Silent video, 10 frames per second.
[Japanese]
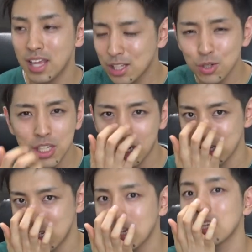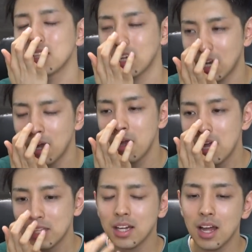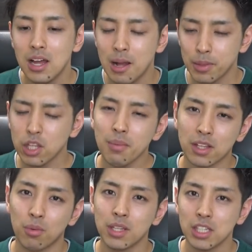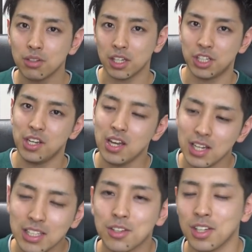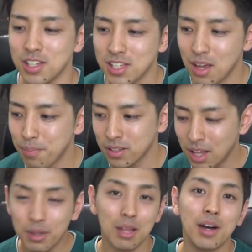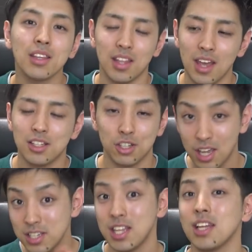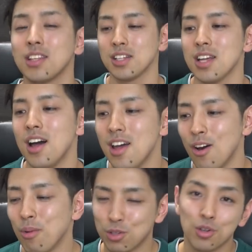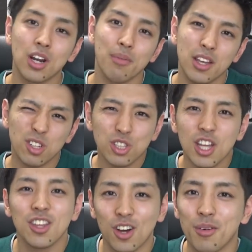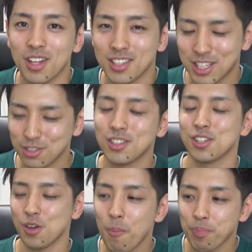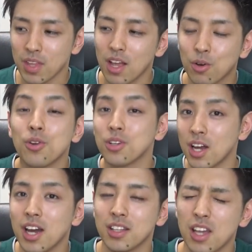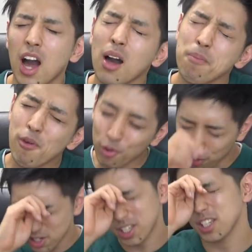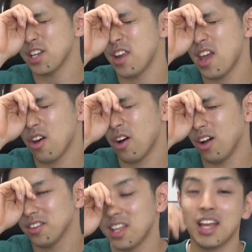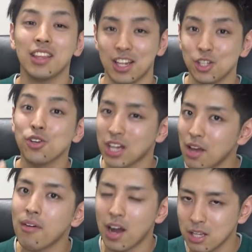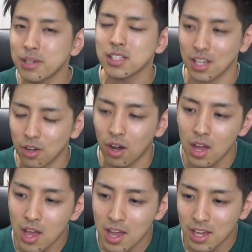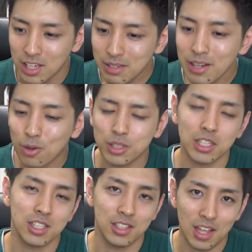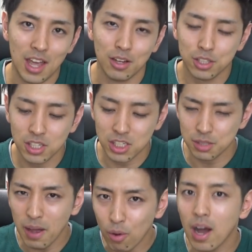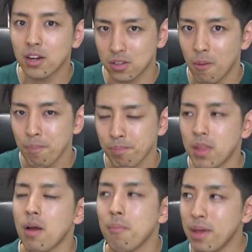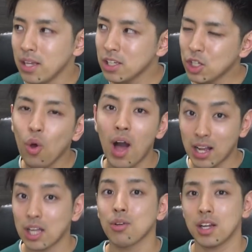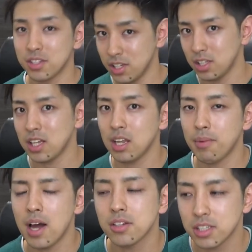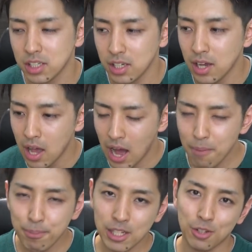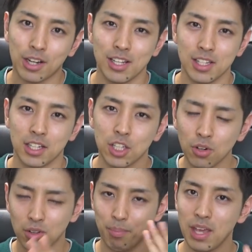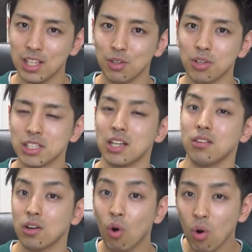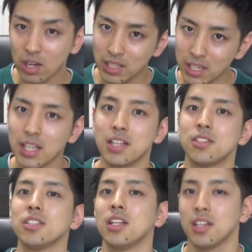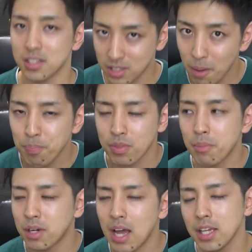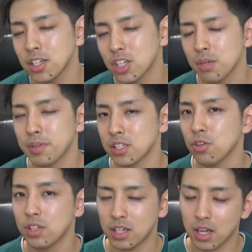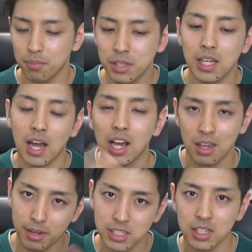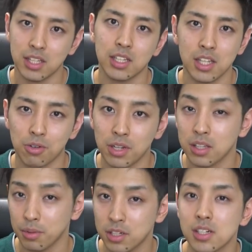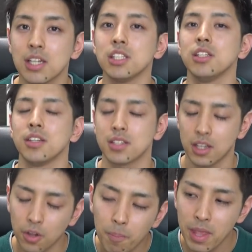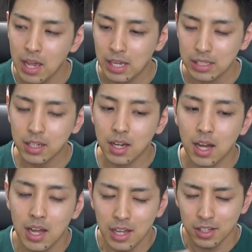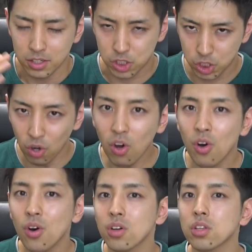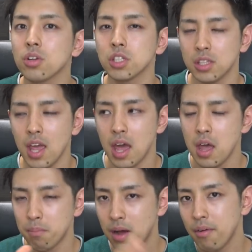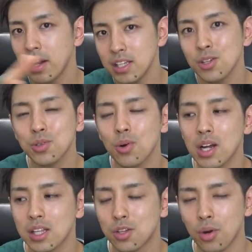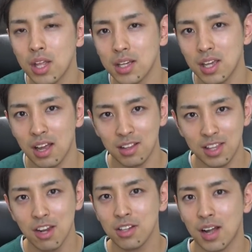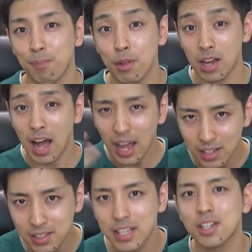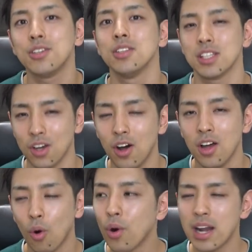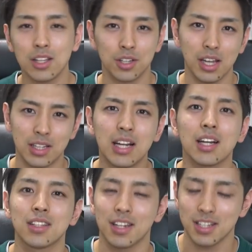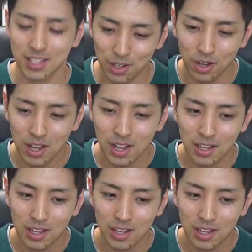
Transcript: ネット社会じゃなかったから。だから、例えば友達とか知り合いに会った時にさ、やっぱたまたま会ってね、受験生たらさ、お前どのぐらい勉強してんのみたいな聞くんですよ。で、このぐらいって、やっぱ俺これしかしてねえよってなってる、そういう会話はありますけど、今の子たちって、普通にスマホがあると。で、勉強赤とかツイッターでもあるし、アプリとかでさ、今日の勉強時間とか公開できたりするじゃないですか。多分 LINE グループでそういうみんなで励まし合ってやってる子なんてもいるらしいんですけど、だから、情報として周りの子がどれだけやってるかっていうのが入ってくるんですよ。俺らの時はなかったですけど。